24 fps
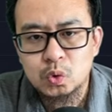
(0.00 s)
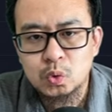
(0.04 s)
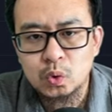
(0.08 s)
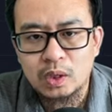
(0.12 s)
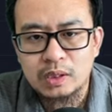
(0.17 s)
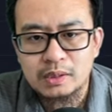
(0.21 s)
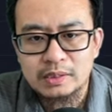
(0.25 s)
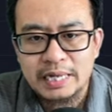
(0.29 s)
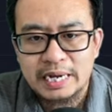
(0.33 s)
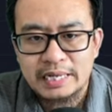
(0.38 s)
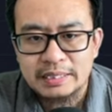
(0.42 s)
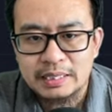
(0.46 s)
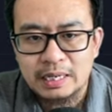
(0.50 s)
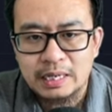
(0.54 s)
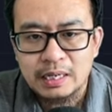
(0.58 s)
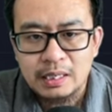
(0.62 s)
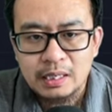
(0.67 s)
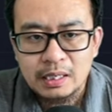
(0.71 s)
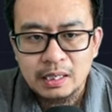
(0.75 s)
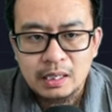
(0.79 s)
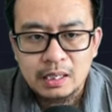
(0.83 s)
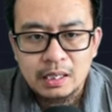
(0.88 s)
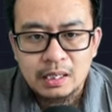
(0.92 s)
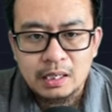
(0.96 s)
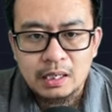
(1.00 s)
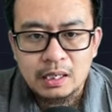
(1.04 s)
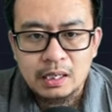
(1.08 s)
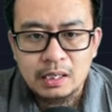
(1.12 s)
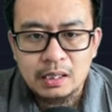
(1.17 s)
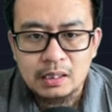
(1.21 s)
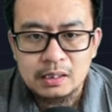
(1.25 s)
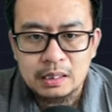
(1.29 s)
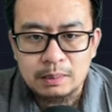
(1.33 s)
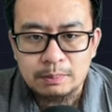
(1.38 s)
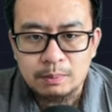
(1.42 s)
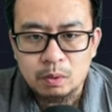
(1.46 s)
状态呢？
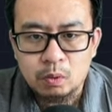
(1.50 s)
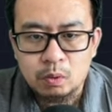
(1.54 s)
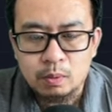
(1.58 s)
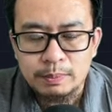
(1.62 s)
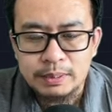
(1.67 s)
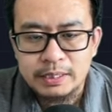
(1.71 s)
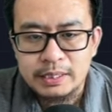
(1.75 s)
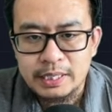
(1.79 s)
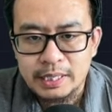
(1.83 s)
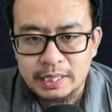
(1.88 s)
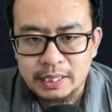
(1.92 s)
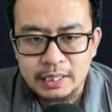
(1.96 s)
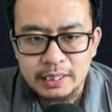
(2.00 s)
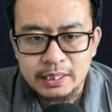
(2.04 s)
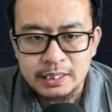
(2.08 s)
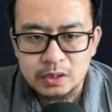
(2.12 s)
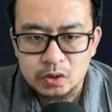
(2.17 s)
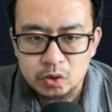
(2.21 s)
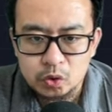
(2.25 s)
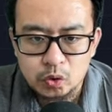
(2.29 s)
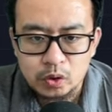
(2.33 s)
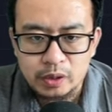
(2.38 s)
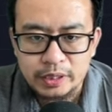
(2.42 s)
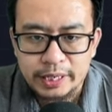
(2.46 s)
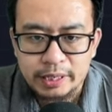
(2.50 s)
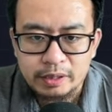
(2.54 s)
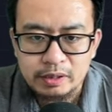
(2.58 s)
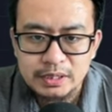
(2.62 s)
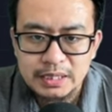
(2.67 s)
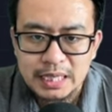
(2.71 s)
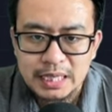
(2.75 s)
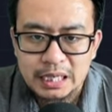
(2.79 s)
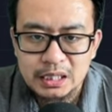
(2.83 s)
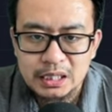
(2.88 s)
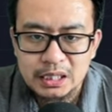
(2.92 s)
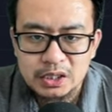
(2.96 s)
呃，那么我们也可以去聊一
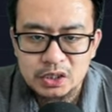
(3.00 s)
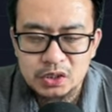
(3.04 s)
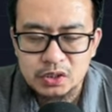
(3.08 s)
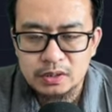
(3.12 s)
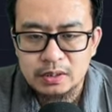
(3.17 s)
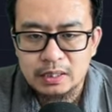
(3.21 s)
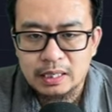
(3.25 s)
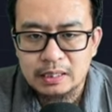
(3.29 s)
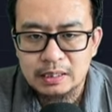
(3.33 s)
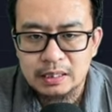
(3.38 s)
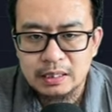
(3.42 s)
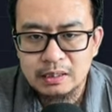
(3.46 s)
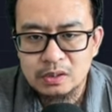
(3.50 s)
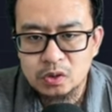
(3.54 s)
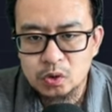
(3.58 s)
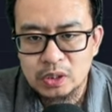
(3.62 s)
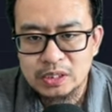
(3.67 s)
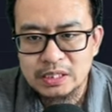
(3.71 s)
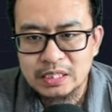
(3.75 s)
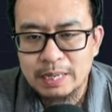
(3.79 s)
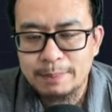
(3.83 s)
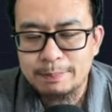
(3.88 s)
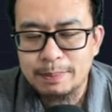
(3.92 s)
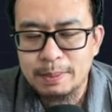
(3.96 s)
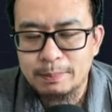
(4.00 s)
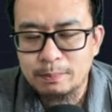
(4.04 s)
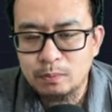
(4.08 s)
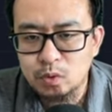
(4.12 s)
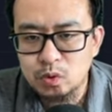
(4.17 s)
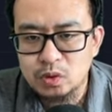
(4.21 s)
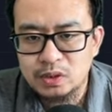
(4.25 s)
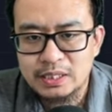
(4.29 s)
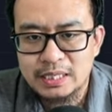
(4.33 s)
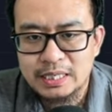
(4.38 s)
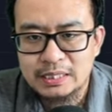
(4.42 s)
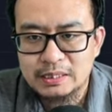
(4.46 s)
下这个事情啊。那山寨币目
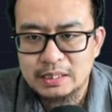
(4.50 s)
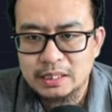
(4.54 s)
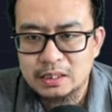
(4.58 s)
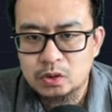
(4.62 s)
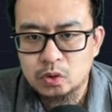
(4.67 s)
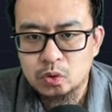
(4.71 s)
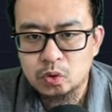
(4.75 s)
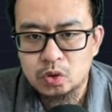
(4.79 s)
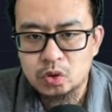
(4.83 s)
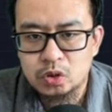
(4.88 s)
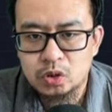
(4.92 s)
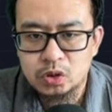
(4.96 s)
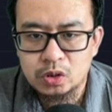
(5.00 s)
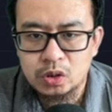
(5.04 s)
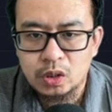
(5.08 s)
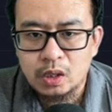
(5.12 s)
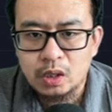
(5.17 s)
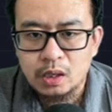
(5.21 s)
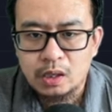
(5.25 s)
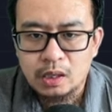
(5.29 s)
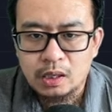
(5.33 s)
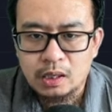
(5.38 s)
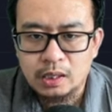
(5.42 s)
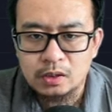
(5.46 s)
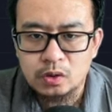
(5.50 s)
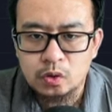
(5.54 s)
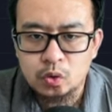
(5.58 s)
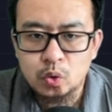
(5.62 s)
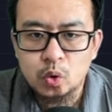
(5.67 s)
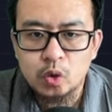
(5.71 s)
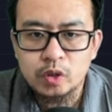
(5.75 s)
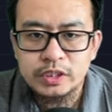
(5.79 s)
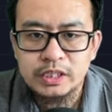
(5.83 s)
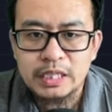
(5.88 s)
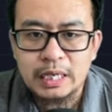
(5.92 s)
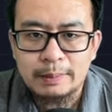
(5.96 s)
前呢，就是很
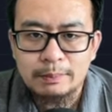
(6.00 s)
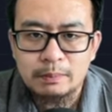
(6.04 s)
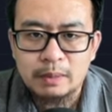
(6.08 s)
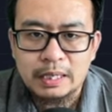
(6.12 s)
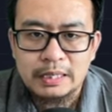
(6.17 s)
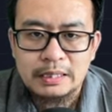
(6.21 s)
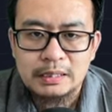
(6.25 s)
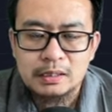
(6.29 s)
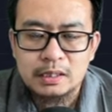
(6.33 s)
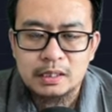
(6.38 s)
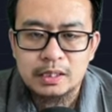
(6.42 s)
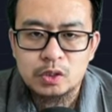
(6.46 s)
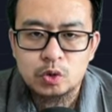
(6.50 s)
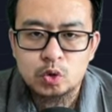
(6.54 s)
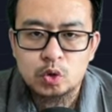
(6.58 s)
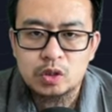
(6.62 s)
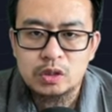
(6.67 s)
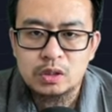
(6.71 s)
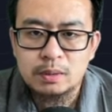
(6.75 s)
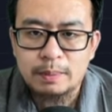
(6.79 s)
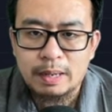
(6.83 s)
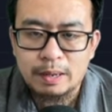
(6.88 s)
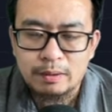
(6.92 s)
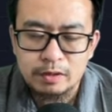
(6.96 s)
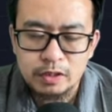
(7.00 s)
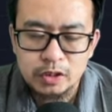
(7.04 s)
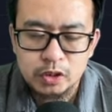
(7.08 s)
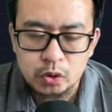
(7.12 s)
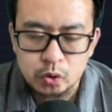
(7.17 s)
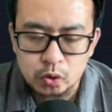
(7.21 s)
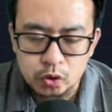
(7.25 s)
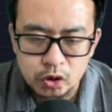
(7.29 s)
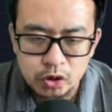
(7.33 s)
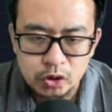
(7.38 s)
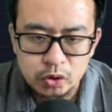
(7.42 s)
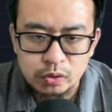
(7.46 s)
多项目啊，可以说是百分之
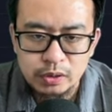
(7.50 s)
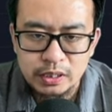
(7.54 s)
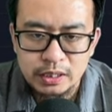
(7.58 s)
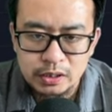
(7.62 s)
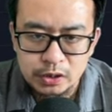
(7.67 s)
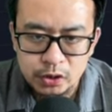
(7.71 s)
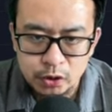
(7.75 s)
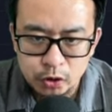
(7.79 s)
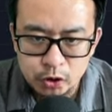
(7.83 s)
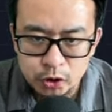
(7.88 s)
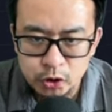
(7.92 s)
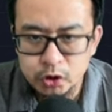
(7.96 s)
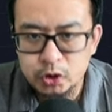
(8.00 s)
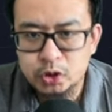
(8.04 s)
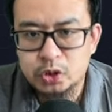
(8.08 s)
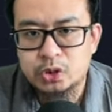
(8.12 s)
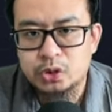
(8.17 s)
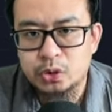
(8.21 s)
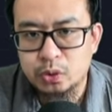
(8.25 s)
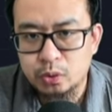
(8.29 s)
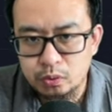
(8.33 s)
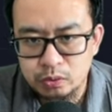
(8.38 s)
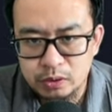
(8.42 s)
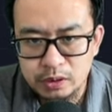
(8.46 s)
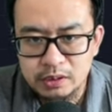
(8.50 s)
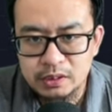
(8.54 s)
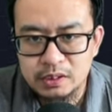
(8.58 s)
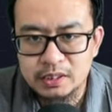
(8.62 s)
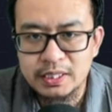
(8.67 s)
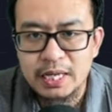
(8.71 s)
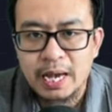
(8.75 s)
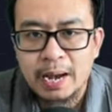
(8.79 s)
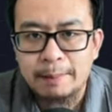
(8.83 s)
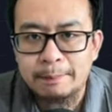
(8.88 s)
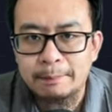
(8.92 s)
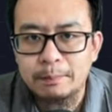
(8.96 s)
九十九点九九九的
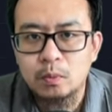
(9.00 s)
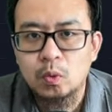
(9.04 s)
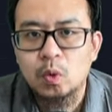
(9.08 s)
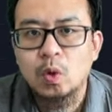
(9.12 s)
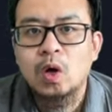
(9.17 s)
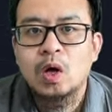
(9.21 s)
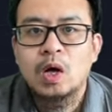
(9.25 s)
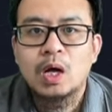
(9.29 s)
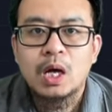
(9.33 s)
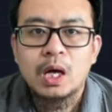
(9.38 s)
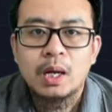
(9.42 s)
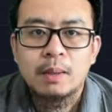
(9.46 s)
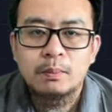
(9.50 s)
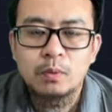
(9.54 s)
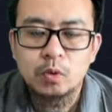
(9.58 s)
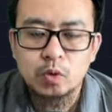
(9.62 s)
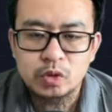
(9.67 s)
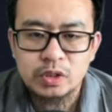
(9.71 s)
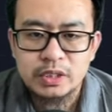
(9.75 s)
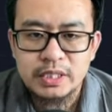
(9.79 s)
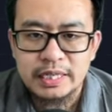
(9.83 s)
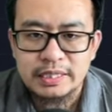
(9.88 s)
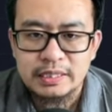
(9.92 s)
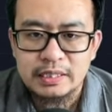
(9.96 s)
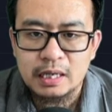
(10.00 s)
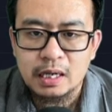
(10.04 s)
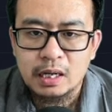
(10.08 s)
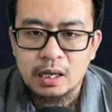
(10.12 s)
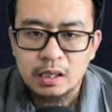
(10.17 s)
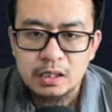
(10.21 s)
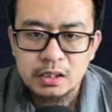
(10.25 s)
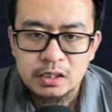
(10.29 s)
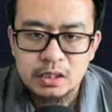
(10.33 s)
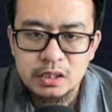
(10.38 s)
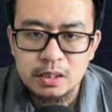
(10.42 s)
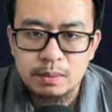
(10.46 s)
项目，目前呢
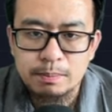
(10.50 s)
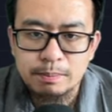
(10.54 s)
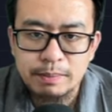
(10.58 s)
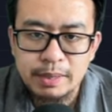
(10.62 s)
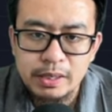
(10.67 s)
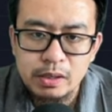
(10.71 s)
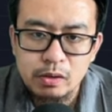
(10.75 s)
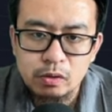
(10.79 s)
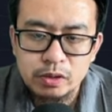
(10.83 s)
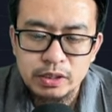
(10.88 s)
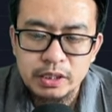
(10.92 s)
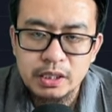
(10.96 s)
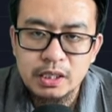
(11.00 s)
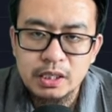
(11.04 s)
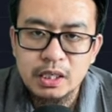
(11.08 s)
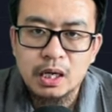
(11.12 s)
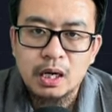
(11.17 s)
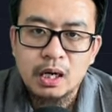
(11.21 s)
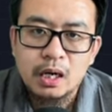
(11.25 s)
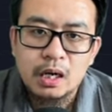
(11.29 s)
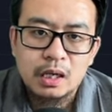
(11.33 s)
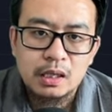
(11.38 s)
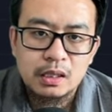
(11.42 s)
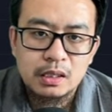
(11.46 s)
是没有一个